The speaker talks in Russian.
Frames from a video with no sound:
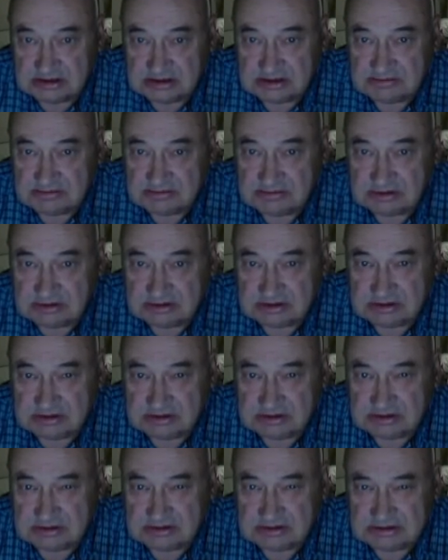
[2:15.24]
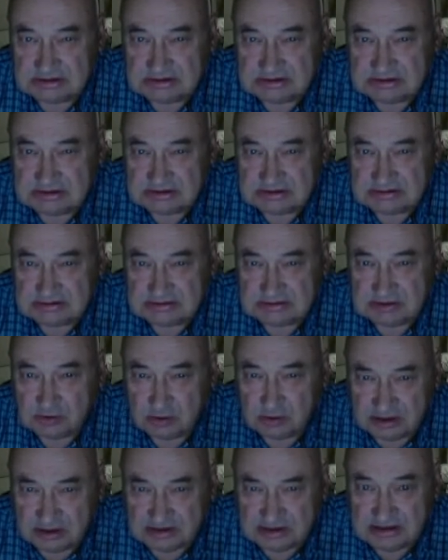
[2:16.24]
вот, э,
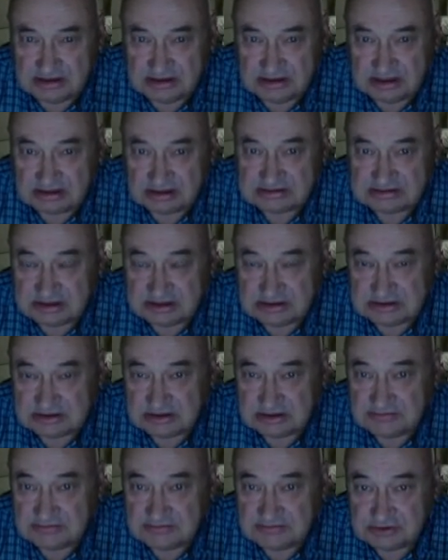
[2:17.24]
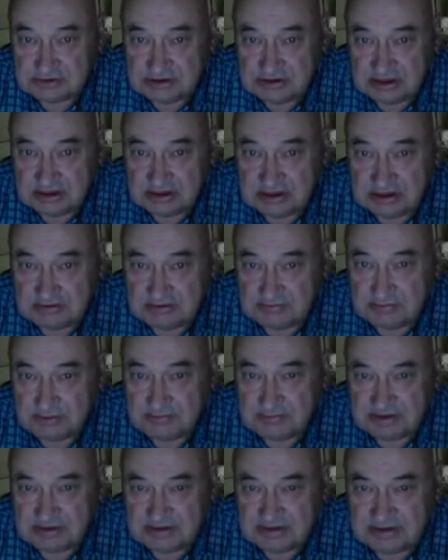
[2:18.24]
корни, а значит и все дерево,
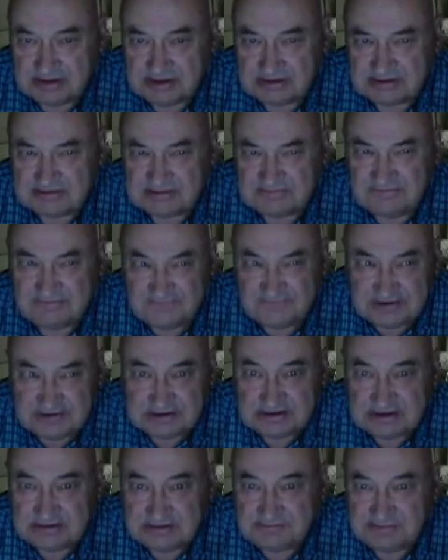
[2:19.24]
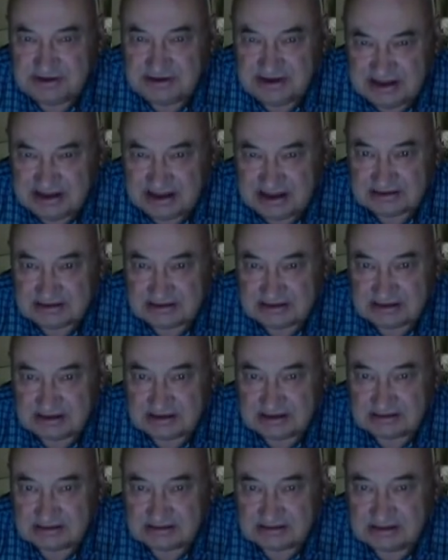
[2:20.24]
попадает в
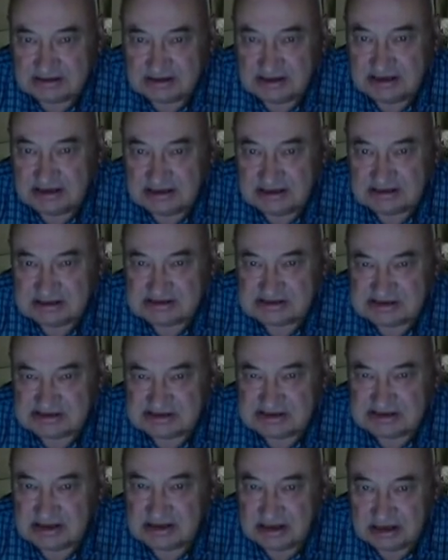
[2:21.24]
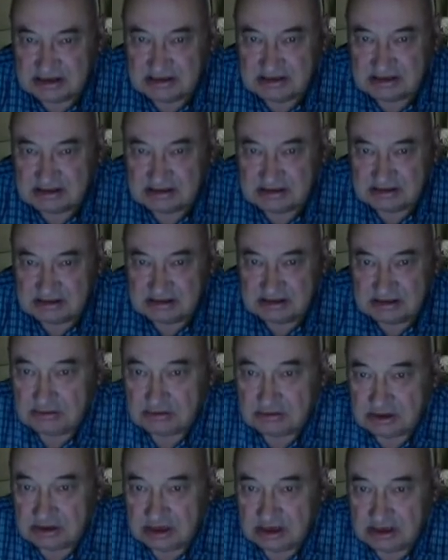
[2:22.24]
неприятное для них состояние.
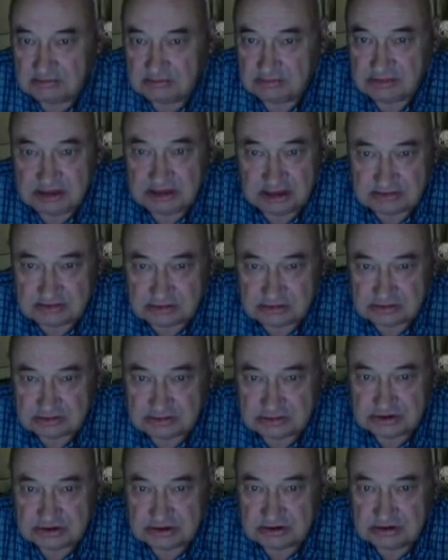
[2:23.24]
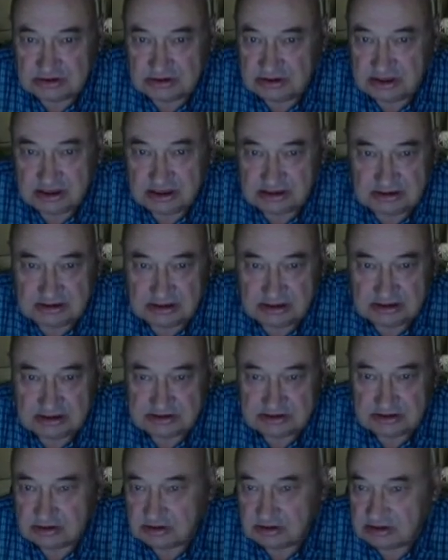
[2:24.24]
Вот. В данном случае нет,
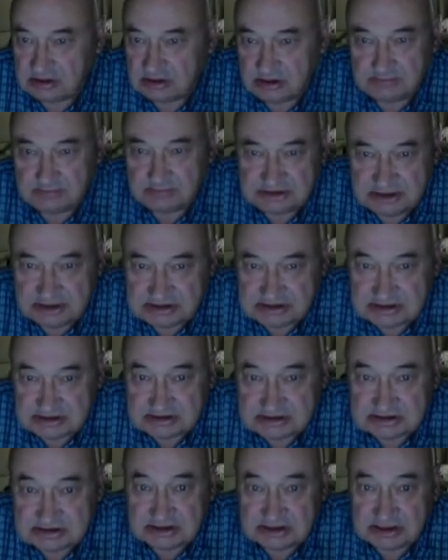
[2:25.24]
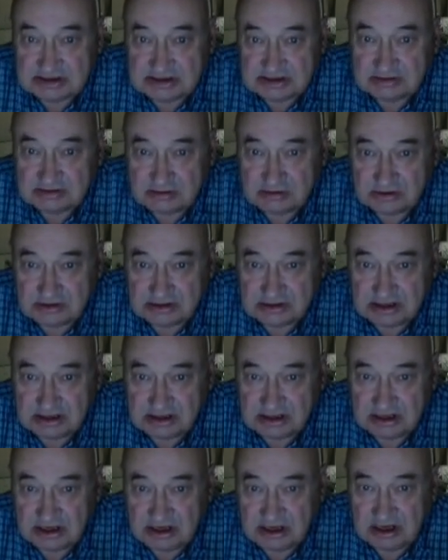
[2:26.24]
речь идет не об отрезке центрального корня,
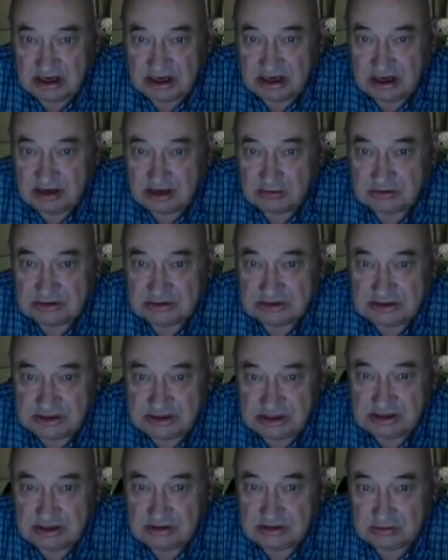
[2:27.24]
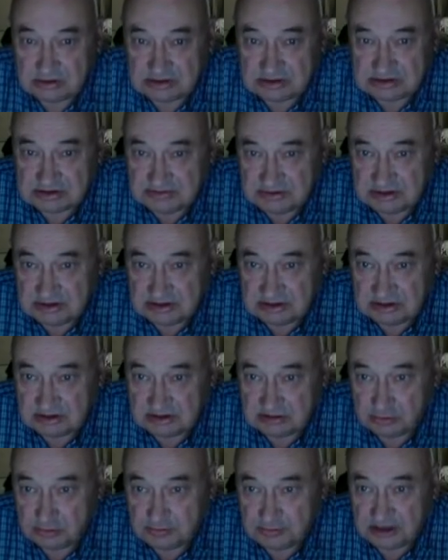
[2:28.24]
а угнетение его развития,
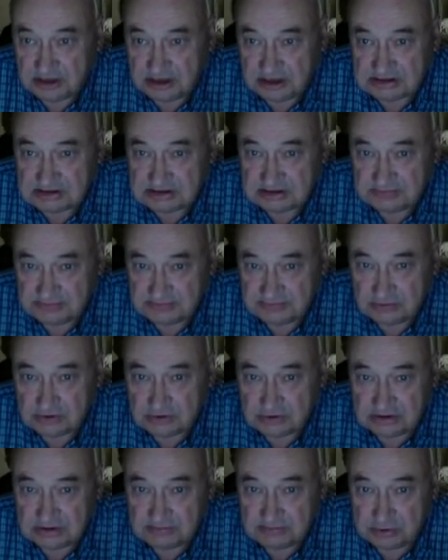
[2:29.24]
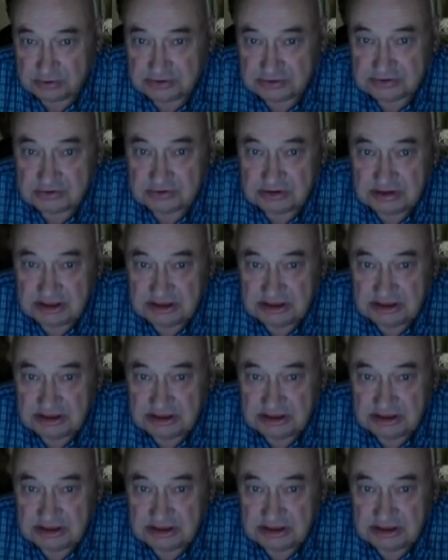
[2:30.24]
упирается в твердую почву.